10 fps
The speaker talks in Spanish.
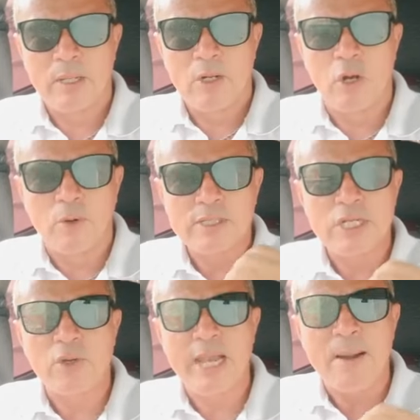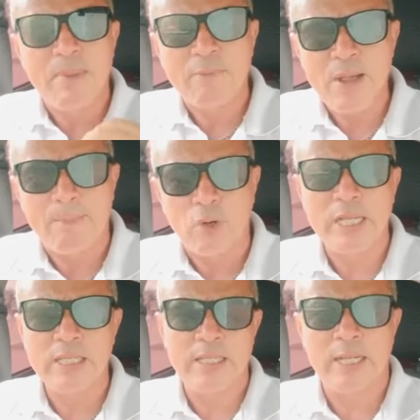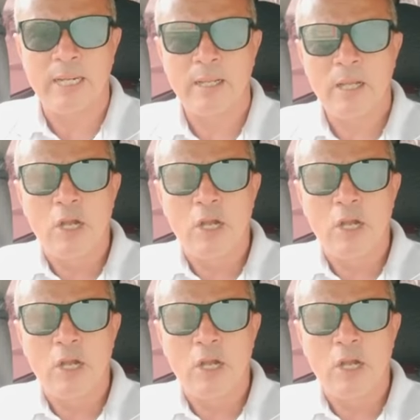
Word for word: los bolsillos de las mafias políticas,